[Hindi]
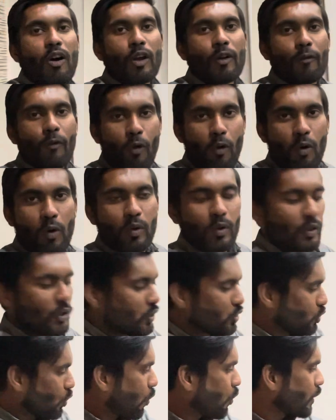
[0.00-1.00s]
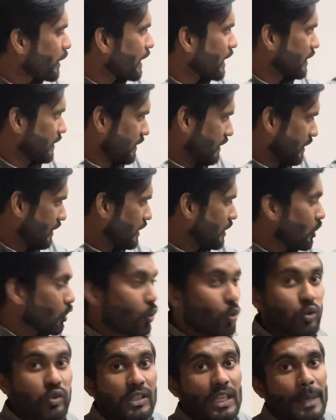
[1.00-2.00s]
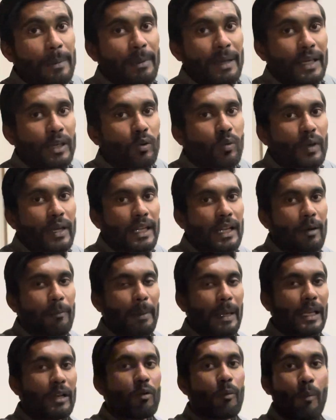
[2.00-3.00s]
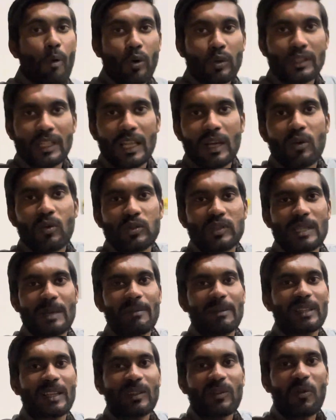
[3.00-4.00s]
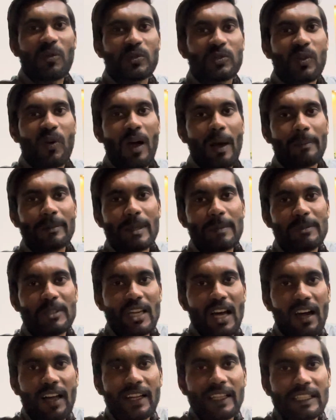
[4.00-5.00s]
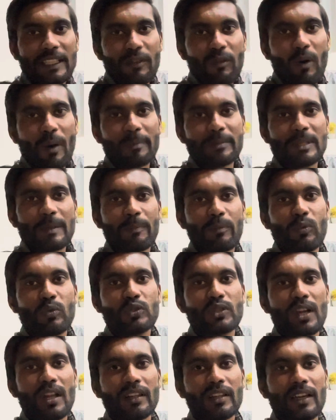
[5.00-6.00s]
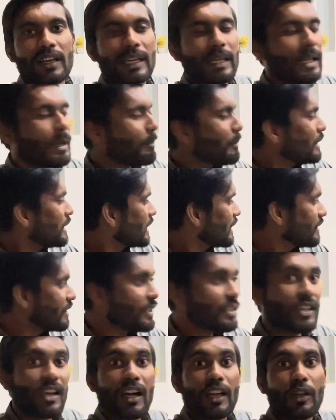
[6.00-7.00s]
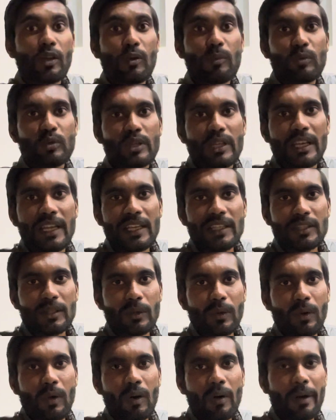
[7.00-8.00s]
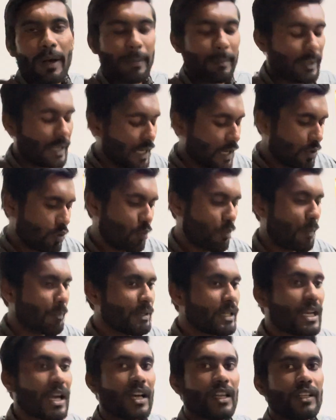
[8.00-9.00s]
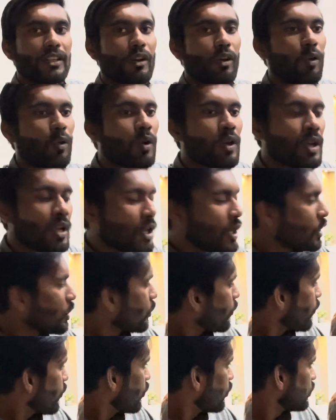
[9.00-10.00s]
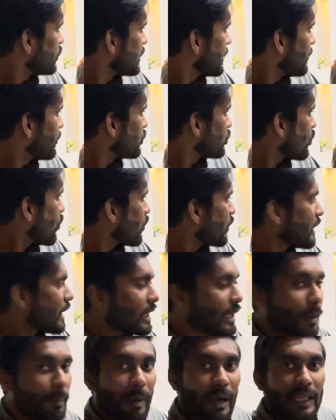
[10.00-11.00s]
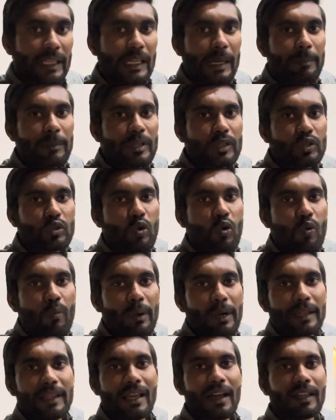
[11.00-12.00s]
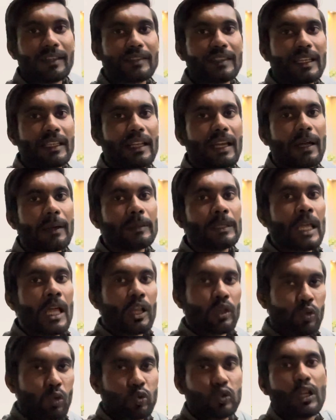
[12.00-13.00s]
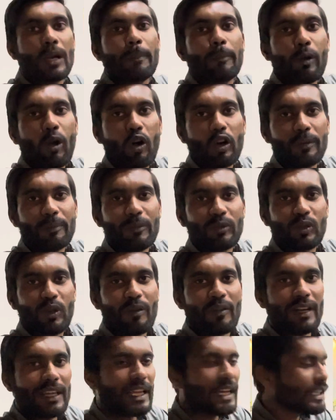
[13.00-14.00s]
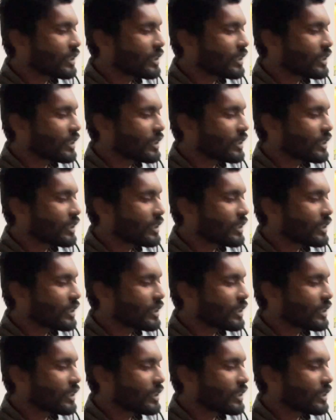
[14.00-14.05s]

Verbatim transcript: और वो सो गया था गुस्से में क्योंकि ना पहले वो बहुत ज़्यादा गुस्से में था दोस्तों हम जब जा रहे थे वो हमसे पूछ रहा था कि ना भाई किधर जा रहे हो मुझे ले चलो हमने कहा तुम अभी घर ही रहो तो वो गुस्से में सो गया था बाकी हमने इसको उम्र ने आते ही ना दूसरे प्लॉट में उतरवाया